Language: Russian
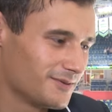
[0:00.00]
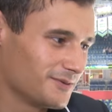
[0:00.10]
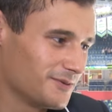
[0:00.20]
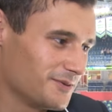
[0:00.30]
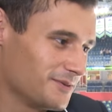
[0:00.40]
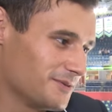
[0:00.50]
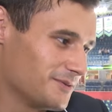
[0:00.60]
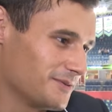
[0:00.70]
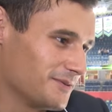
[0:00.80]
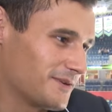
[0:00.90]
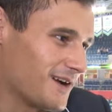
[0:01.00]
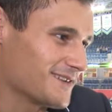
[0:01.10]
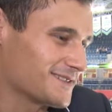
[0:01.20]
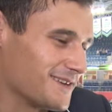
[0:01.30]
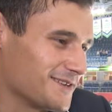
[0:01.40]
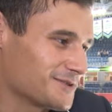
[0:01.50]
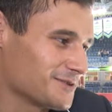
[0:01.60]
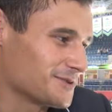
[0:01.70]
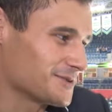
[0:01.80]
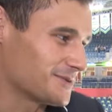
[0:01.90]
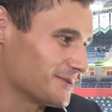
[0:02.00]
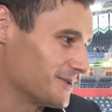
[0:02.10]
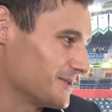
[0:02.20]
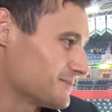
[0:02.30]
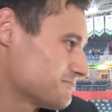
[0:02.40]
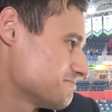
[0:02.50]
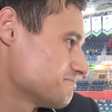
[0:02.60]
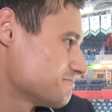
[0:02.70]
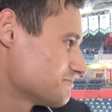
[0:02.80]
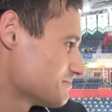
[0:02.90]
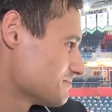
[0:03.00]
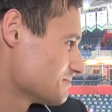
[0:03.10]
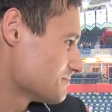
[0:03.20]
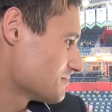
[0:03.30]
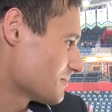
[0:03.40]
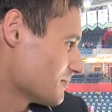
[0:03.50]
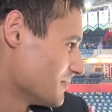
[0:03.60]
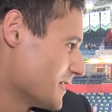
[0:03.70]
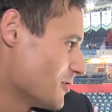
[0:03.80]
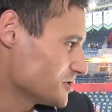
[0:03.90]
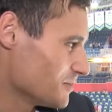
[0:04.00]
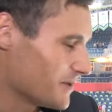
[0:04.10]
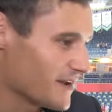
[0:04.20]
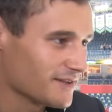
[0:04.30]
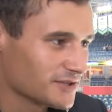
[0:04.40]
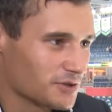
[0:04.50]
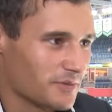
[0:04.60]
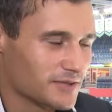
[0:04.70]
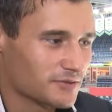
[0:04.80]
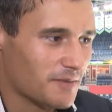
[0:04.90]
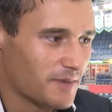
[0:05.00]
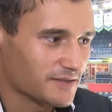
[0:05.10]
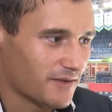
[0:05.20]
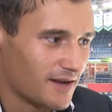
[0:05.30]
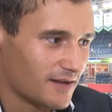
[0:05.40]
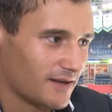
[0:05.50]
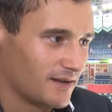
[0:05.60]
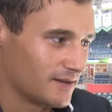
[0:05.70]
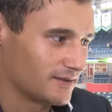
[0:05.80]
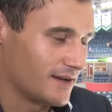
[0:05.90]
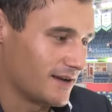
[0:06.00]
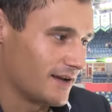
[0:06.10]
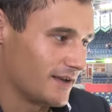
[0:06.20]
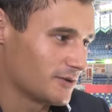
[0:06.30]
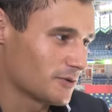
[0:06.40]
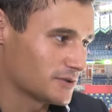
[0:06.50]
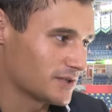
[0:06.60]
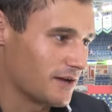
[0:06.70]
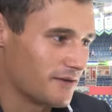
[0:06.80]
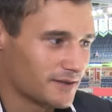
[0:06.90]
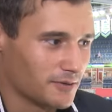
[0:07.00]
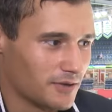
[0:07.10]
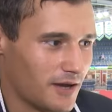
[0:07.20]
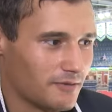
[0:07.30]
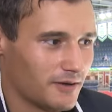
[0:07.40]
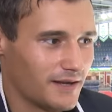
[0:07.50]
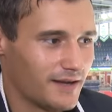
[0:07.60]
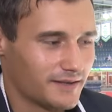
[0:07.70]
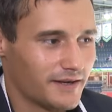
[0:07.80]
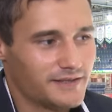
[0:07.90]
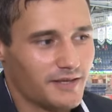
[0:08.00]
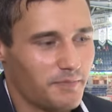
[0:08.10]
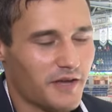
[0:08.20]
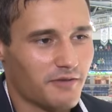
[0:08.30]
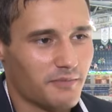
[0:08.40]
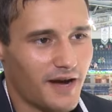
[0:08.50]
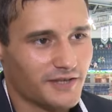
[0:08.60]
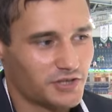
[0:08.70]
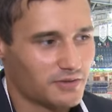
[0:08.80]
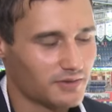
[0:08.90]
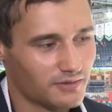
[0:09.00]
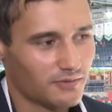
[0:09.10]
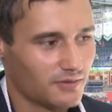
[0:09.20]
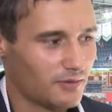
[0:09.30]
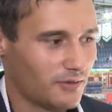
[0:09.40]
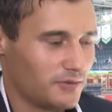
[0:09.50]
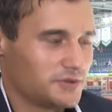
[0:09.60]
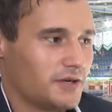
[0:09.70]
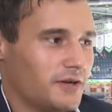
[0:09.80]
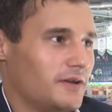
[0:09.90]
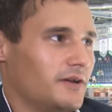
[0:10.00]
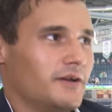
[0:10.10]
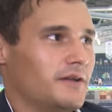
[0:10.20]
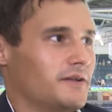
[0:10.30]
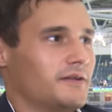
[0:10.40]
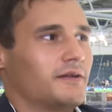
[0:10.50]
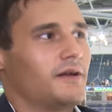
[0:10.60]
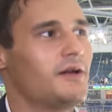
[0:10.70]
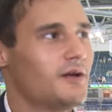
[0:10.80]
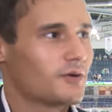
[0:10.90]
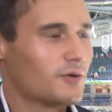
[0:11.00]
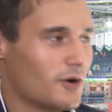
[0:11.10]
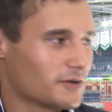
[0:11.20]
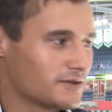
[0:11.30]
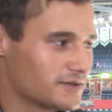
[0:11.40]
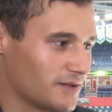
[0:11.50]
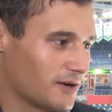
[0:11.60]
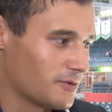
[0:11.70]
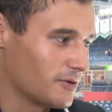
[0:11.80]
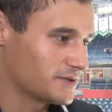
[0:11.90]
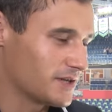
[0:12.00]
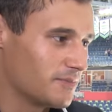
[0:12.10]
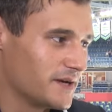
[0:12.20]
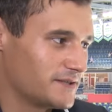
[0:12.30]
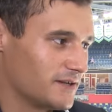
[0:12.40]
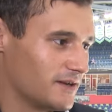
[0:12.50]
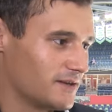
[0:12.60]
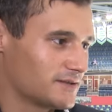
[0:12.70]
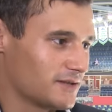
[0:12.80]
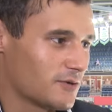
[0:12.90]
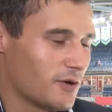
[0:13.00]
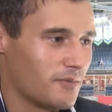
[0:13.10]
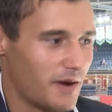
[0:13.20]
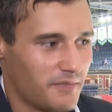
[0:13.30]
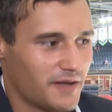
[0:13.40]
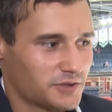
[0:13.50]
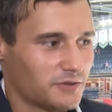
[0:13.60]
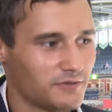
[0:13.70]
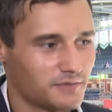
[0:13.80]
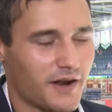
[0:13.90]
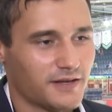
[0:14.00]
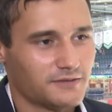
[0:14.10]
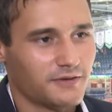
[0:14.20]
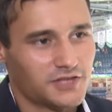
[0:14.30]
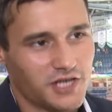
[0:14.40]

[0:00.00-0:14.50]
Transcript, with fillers: Ну, как сказать, что чувствует? Мне очень приятно, что меня сюда позвали на игру Салавата Юлаева на открытие, первый матч. Очень горд за такое событие, за такой момент, что сбрасывает